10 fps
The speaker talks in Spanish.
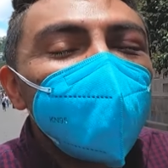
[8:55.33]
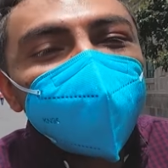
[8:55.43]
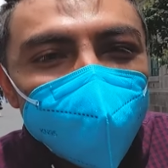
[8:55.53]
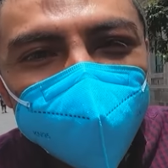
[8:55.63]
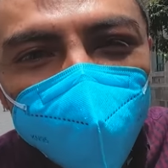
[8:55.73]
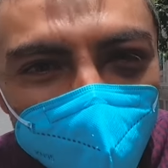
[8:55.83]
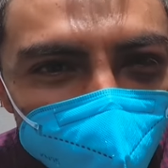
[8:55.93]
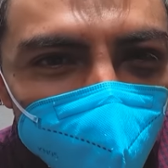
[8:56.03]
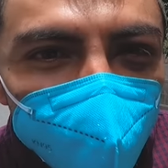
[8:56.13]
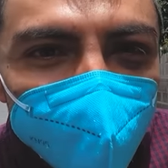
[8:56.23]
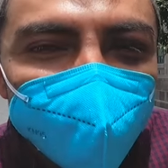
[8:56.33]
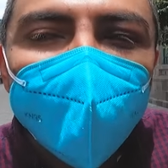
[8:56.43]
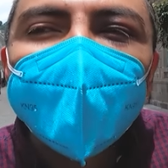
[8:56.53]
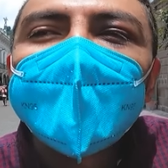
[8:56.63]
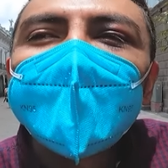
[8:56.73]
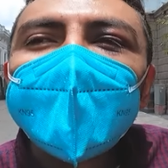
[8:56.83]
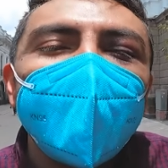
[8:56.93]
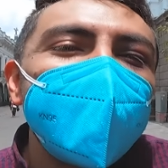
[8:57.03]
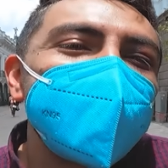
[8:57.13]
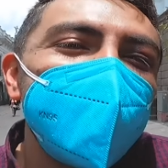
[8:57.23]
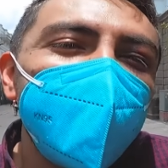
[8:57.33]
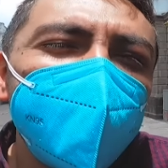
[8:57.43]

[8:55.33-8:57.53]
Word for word: bueno, que se viene ahorita, que es de